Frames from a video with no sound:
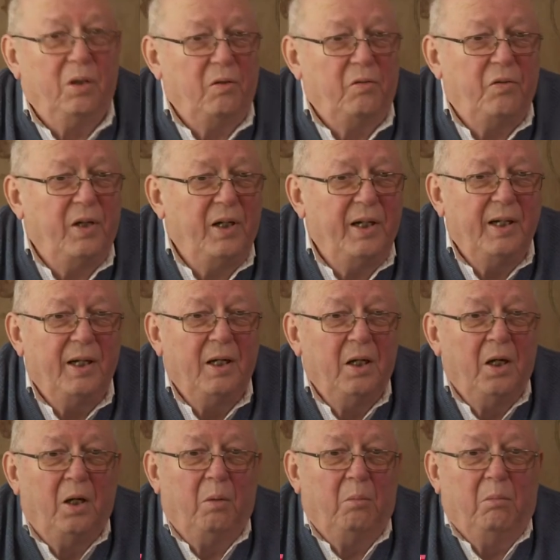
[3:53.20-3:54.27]
de le faire,
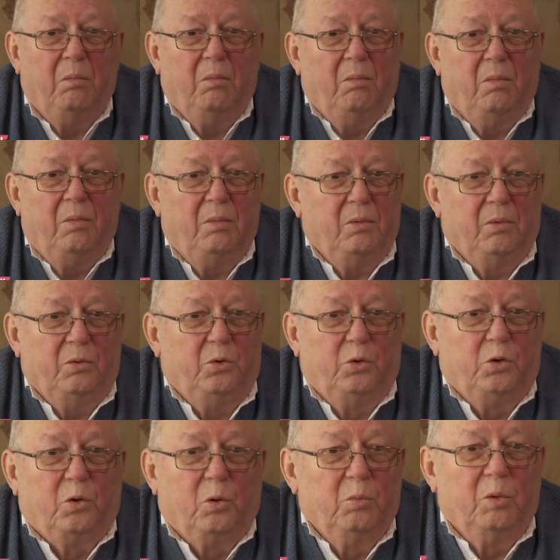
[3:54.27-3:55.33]

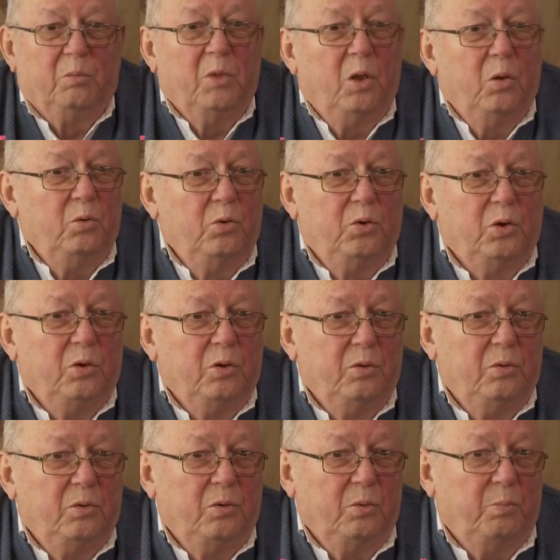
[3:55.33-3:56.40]
jusqu'au moment où
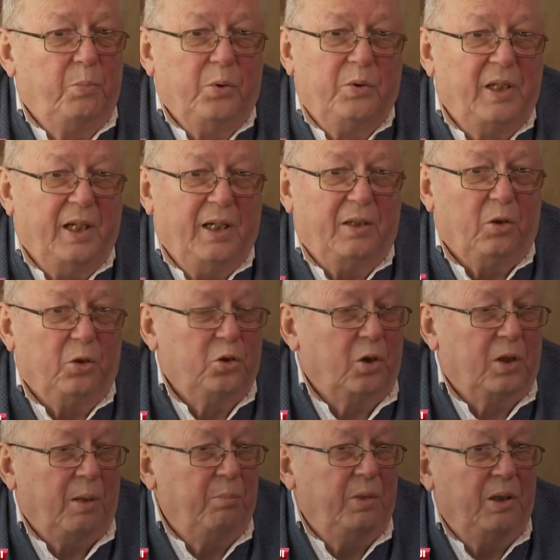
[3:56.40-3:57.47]
peut-être je
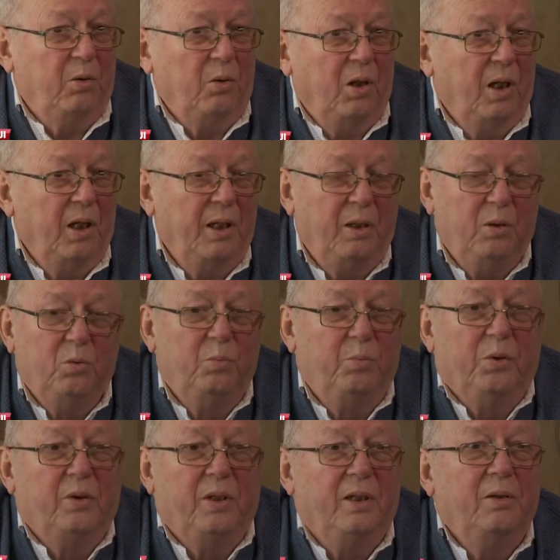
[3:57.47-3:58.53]
capitulerai ou
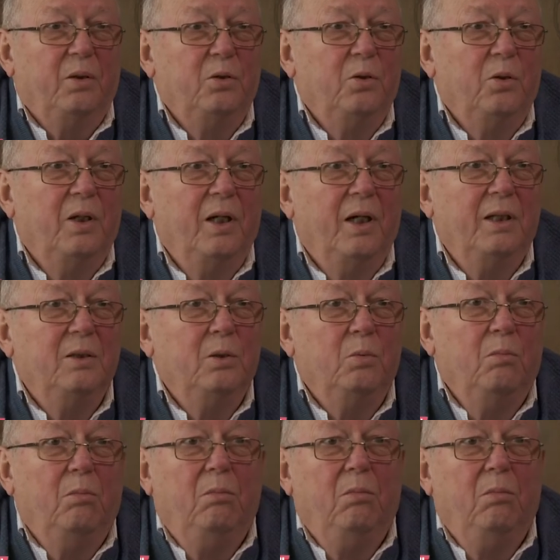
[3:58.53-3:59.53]
peut-être j'aurai raison.